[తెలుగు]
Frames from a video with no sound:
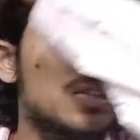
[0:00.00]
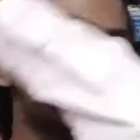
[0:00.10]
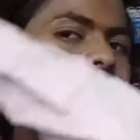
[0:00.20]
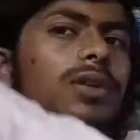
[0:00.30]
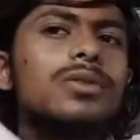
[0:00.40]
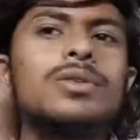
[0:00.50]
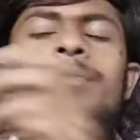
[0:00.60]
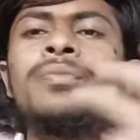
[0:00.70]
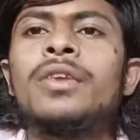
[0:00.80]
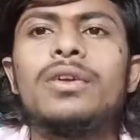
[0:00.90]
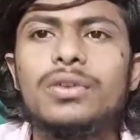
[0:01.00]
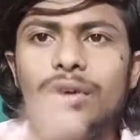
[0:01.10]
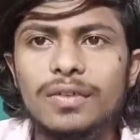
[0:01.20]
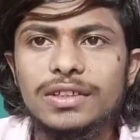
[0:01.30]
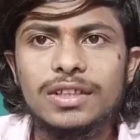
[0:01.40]
మీద చూడవచ్చు సో
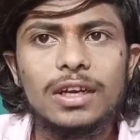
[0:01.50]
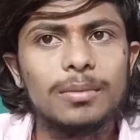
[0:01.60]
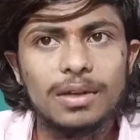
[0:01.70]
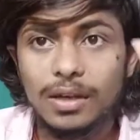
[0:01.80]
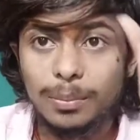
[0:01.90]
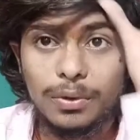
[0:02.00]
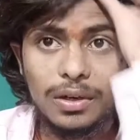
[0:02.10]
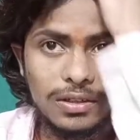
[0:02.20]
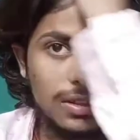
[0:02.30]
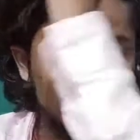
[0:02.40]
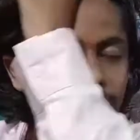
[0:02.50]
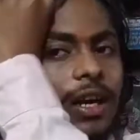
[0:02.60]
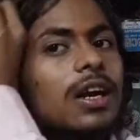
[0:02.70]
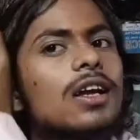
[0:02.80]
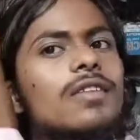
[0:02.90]
ఇవి వచ్చేసరికి మనకి ఎప్పుడు లాంచ్
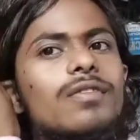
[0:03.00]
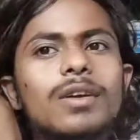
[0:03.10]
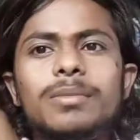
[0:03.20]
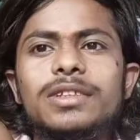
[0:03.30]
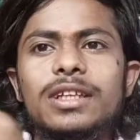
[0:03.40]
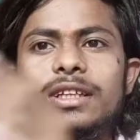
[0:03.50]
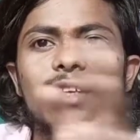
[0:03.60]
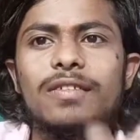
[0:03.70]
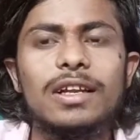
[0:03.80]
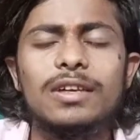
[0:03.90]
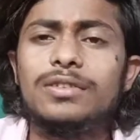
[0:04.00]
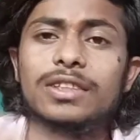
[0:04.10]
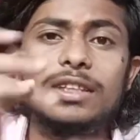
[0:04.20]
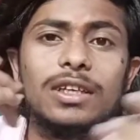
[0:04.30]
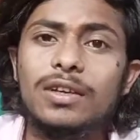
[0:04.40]
చేస్తారనే ఇన్ఫర్మేషన్ అయితే వీళ్ళ
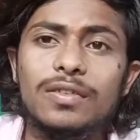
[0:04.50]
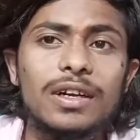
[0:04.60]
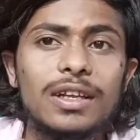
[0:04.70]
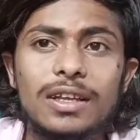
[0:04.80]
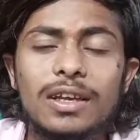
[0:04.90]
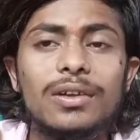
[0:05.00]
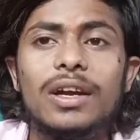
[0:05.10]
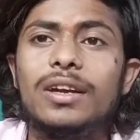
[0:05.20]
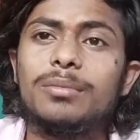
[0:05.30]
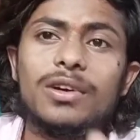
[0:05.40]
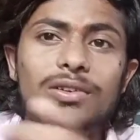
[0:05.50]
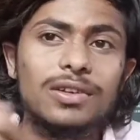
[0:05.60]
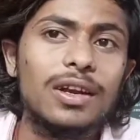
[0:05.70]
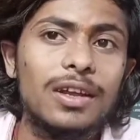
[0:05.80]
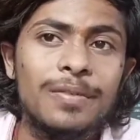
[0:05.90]
నుంచి అయితే ఎటువంటిది లేదు అండ్ మనకు
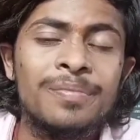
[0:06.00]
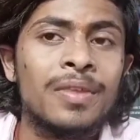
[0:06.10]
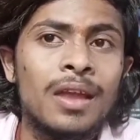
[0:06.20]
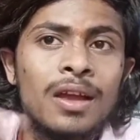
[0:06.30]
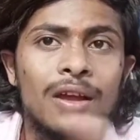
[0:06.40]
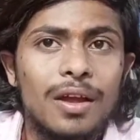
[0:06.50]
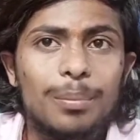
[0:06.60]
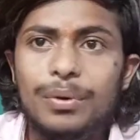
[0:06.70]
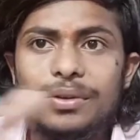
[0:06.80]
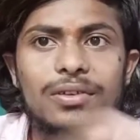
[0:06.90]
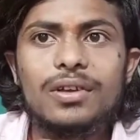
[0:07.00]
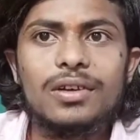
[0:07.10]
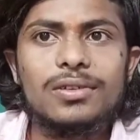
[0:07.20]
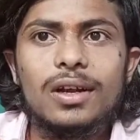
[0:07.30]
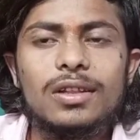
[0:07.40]
ఒకసారికి ఎప్పుడు
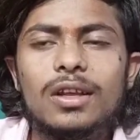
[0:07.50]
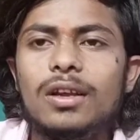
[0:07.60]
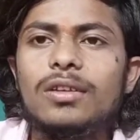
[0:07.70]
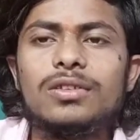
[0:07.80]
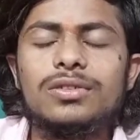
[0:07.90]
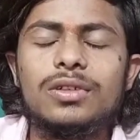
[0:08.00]
తీసుకొస్తారో తెలియదు